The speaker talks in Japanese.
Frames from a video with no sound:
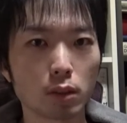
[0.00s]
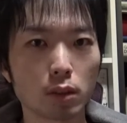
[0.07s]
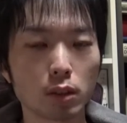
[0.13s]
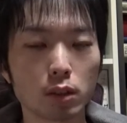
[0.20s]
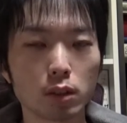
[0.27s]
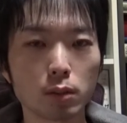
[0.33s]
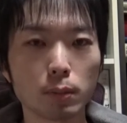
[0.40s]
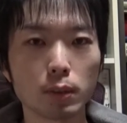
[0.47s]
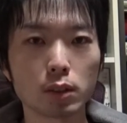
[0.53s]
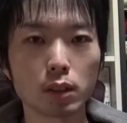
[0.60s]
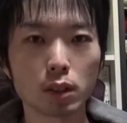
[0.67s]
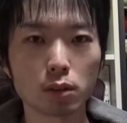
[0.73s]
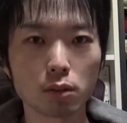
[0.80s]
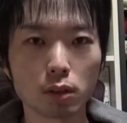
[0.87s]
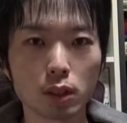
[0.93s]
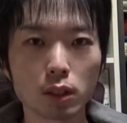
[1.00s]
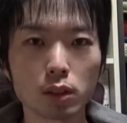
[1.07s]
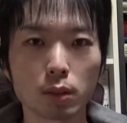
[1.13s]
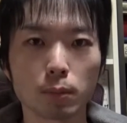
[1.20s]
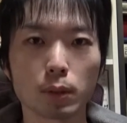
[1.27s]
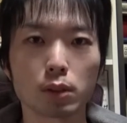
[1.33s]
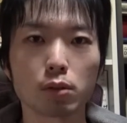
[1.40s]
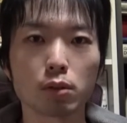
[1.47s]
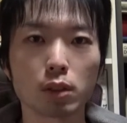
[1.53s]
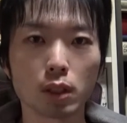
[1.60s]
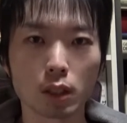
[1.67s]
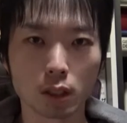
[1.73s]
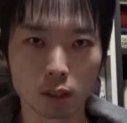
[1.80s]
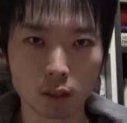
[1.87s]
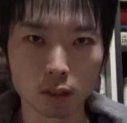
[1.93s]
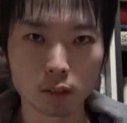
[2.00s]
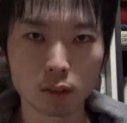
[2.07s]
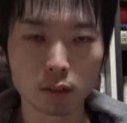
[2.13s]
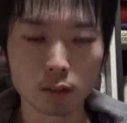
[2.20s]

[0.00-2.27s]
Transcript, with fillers: 一番最初に出したベストセラーね、